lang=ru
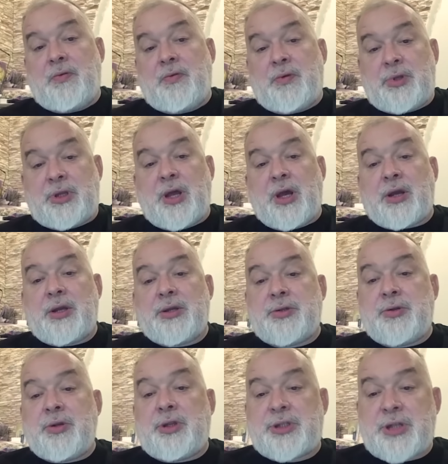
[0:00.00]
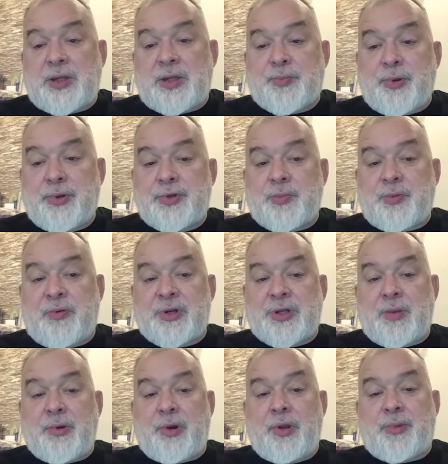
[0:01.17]
Вот так. Соединенные Штаты, полностью привержены
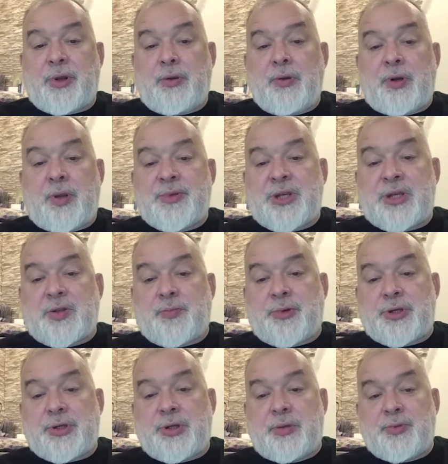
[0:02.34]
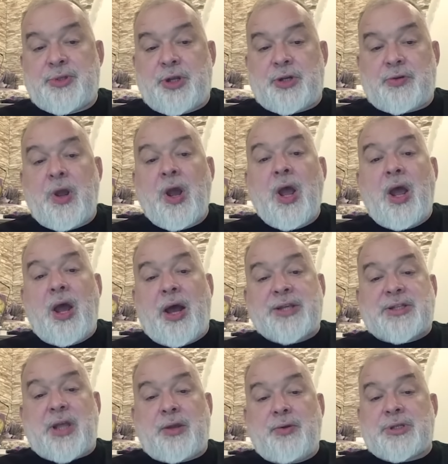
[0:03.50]
обороне партнера и обязательства по расширенному сдерживанию,
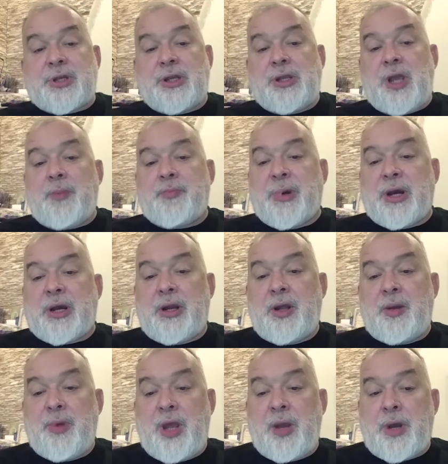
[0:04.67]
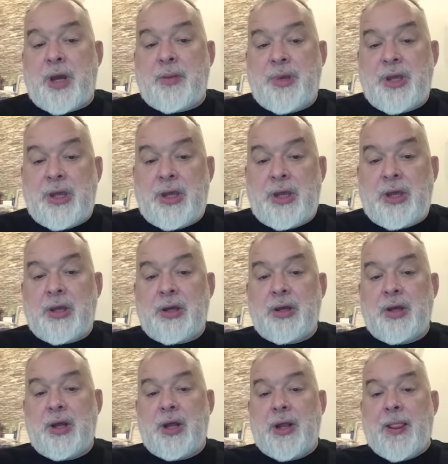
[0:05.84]
остаются непоколебимыми.
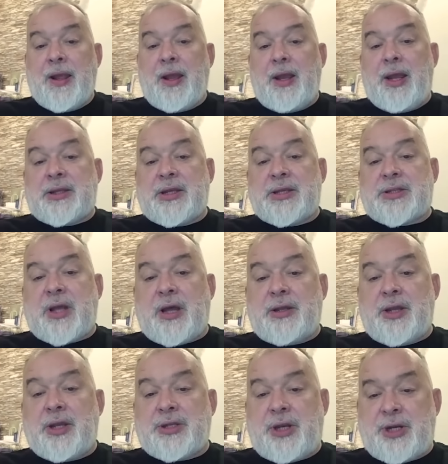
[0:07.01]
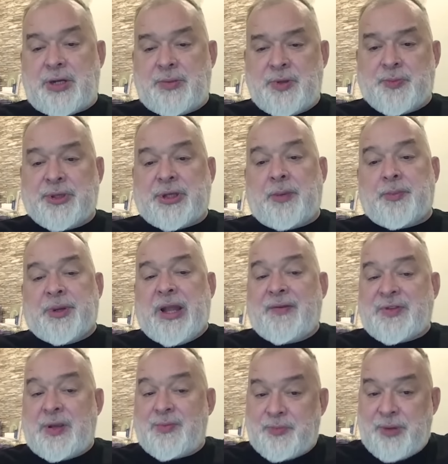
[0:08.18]
Эта значит, решимость подкреплена
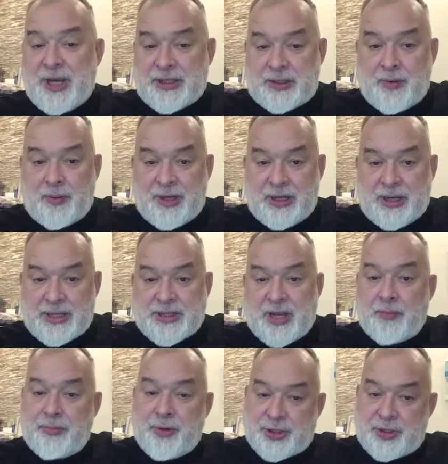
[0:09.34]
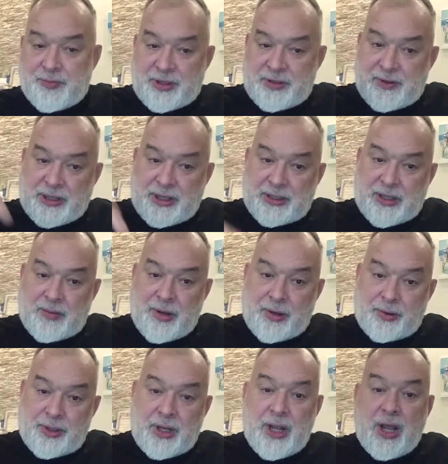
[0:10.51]
всем спектром американской обычной противоракетной
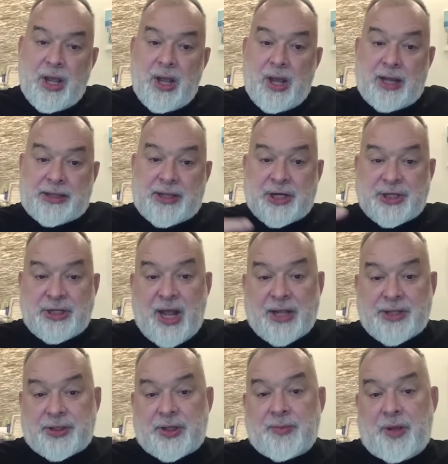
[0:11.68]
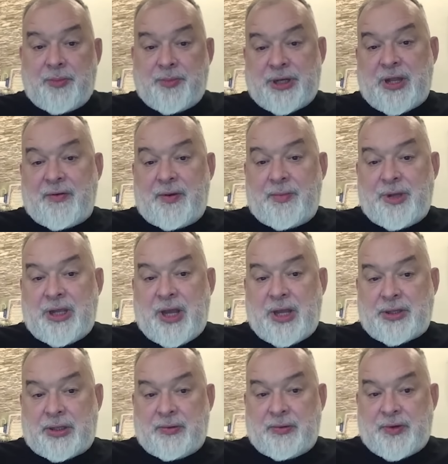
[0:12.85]
обороны, а также ядерными и передовыми
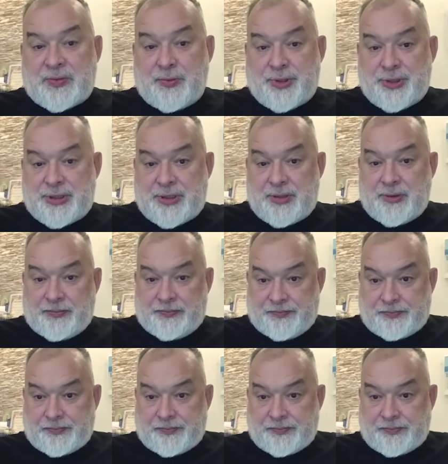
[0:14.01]
неядерными возможностями.